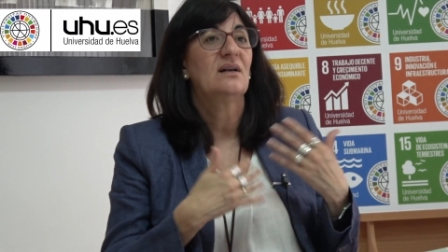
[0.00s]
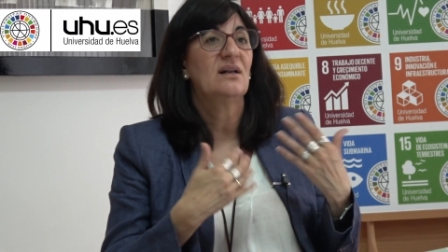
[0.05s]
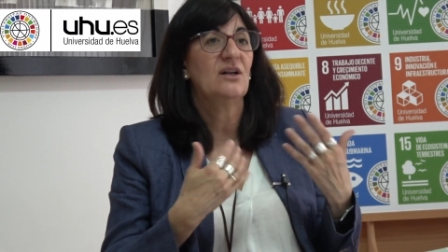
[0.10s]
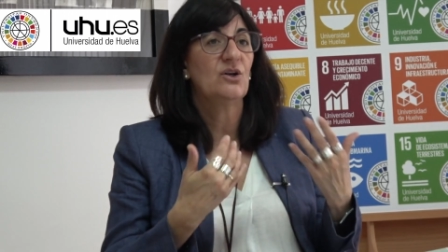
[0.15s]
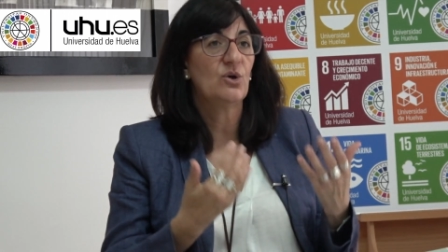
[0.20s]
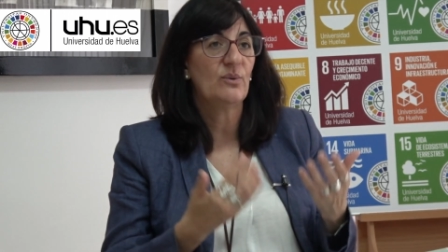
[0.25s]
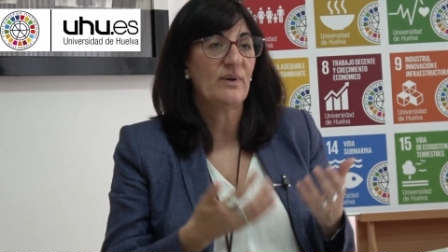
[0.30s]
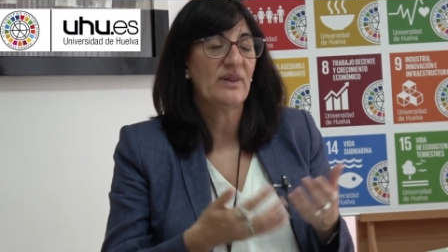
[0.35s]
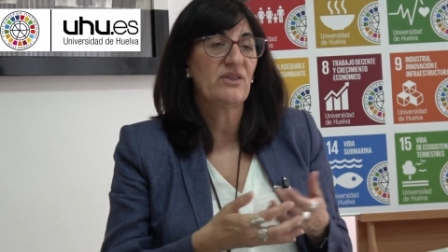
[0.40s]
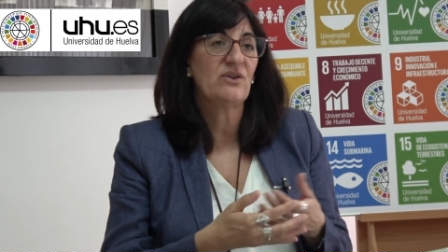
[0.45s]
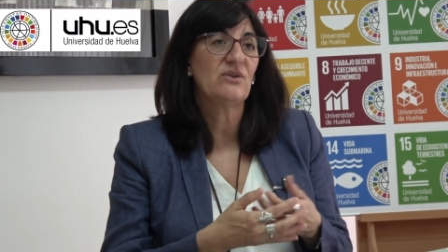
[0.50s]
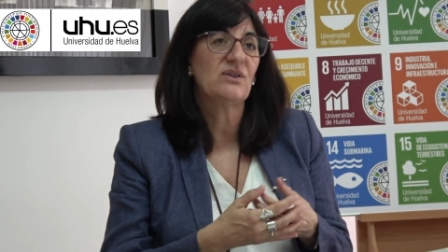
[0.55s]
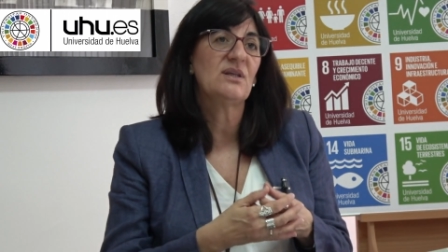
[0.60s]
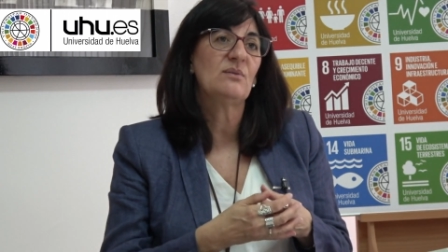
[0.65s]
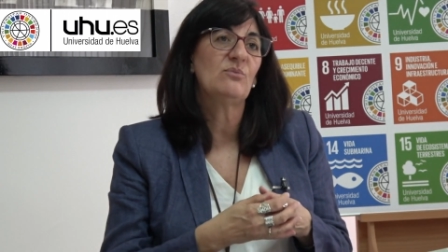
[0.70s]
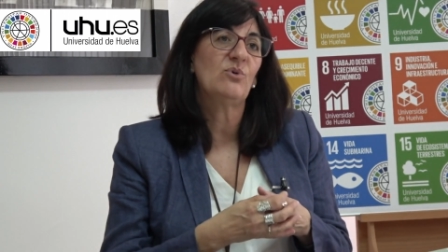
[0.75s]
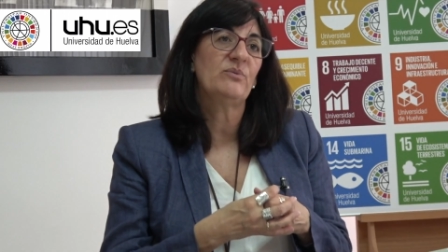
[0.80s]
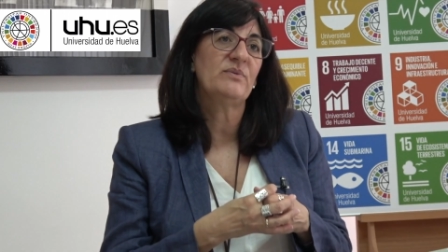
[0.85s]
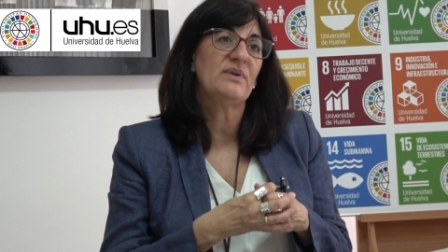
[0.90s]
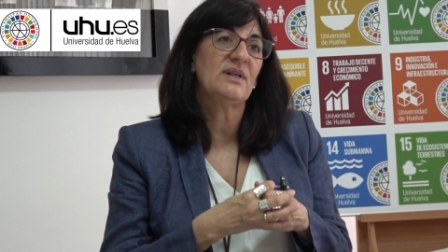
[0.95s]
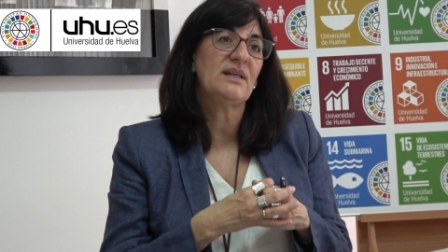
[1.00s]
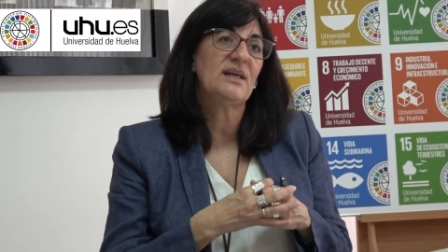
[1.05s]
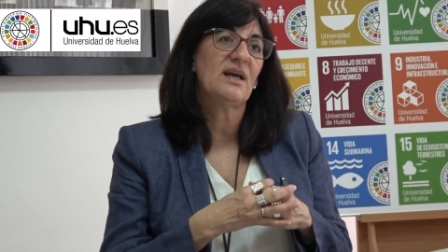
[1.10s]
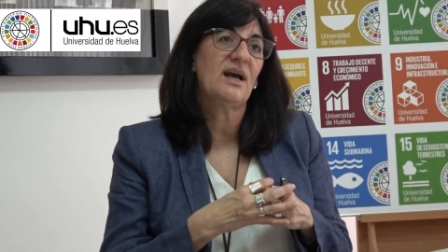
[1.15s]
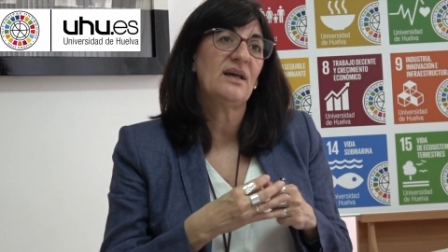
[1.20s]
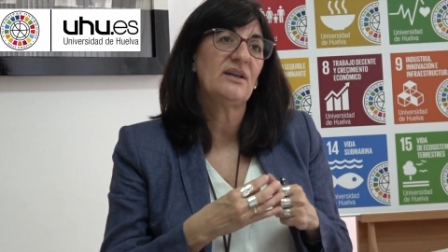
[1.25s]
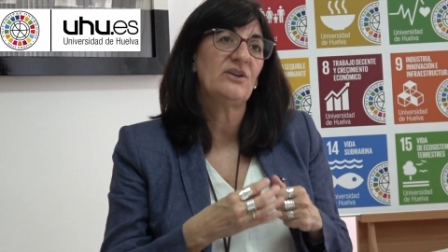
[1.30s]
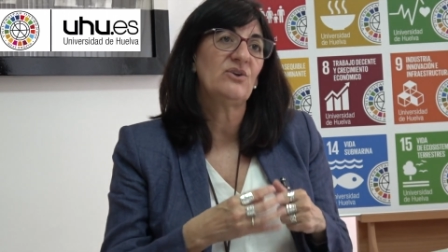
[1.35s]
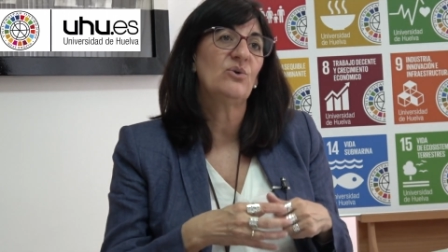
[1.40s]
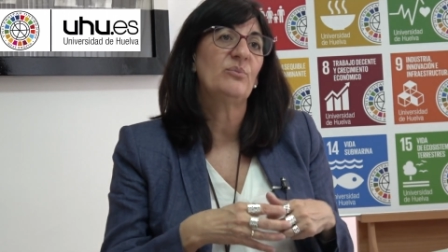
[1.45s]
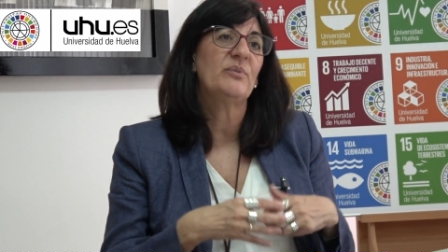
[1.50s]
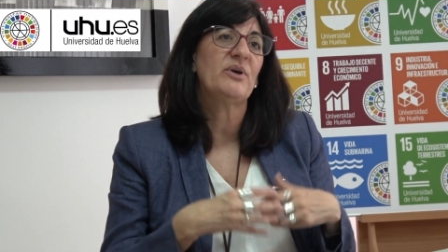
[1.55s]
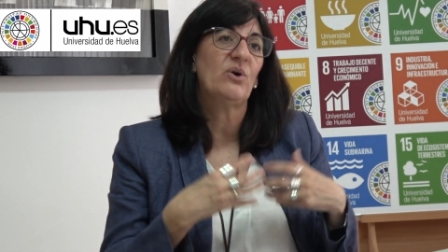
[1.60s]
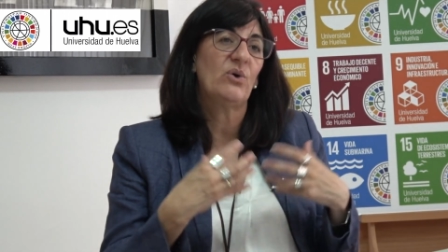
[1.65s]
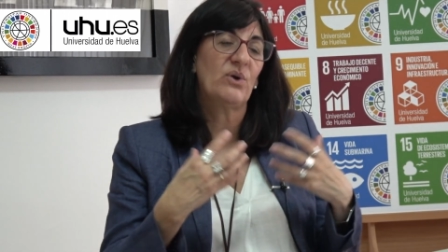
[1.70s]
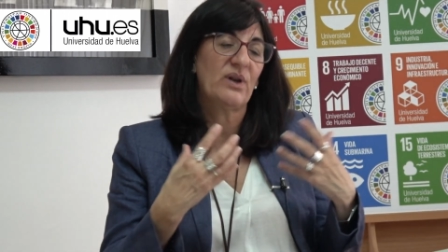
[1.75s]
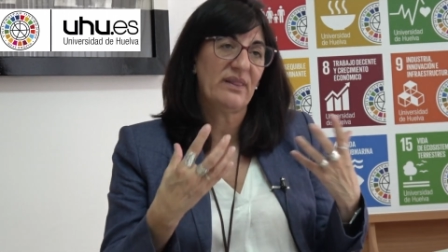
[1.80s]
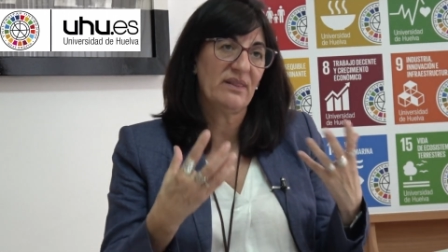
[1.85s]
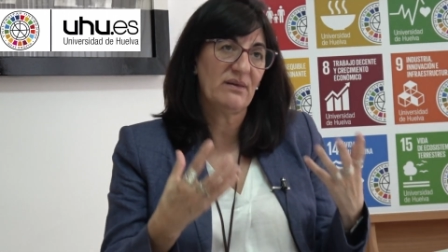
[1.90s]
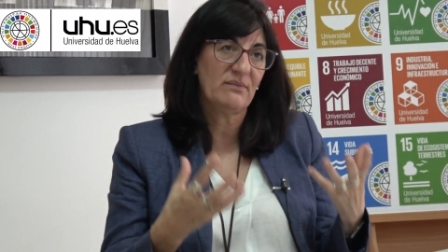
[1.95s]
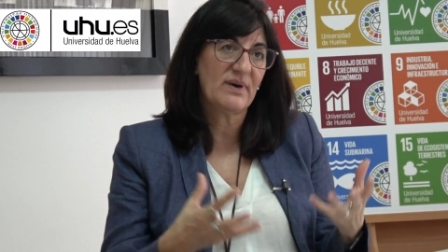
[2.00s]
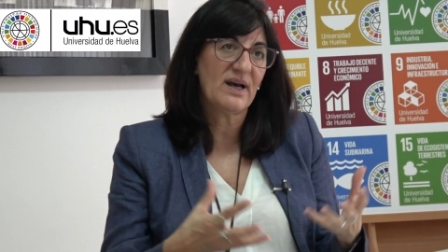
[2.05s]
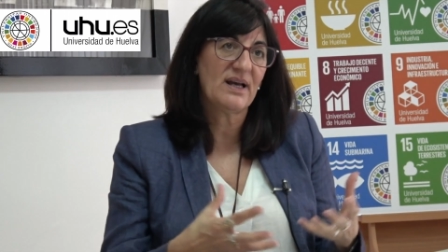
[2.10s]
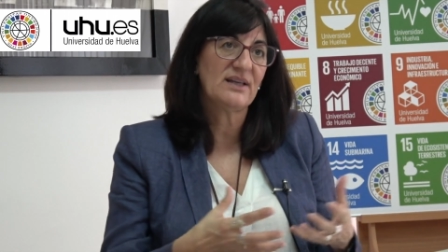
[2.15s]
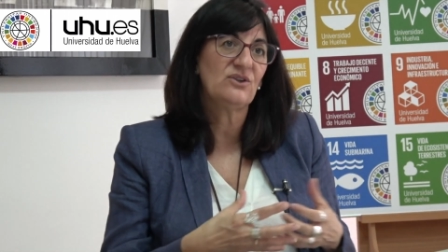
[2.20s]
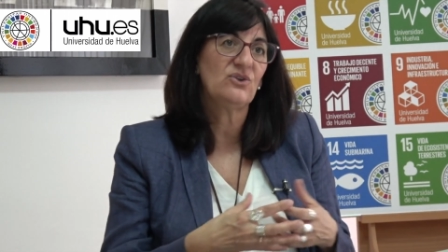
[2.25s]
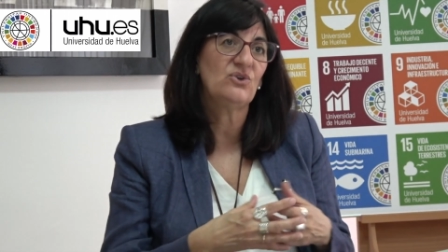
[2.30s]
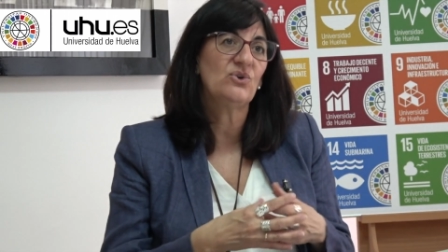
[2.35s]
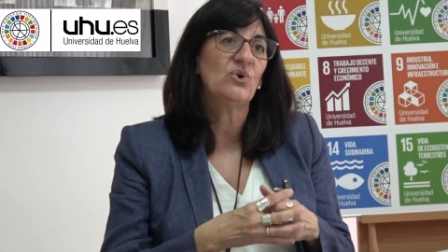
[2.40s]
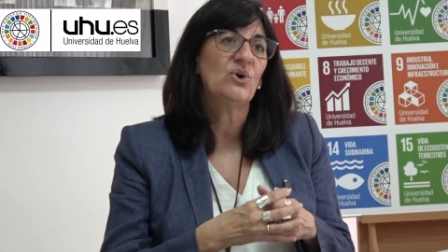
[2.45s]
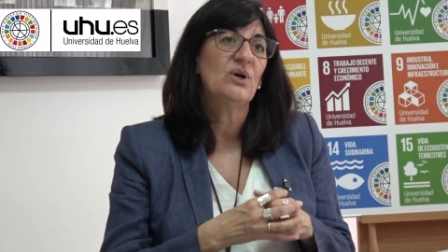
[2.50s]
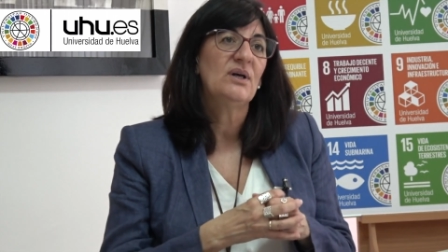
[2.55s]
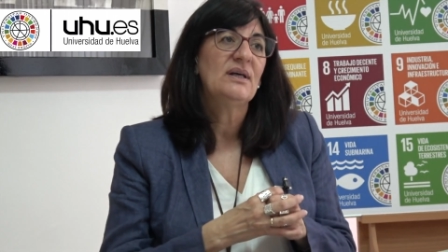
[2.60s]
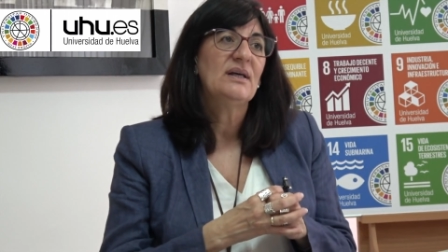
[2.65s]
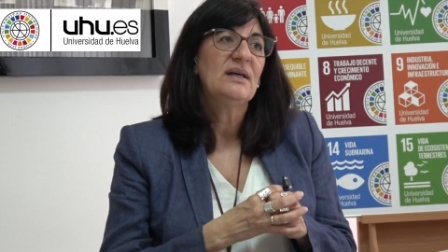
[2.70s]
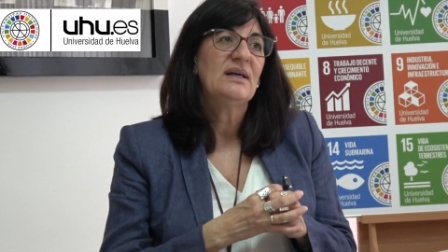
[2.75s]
renovación de mobiliario, mejora de baño.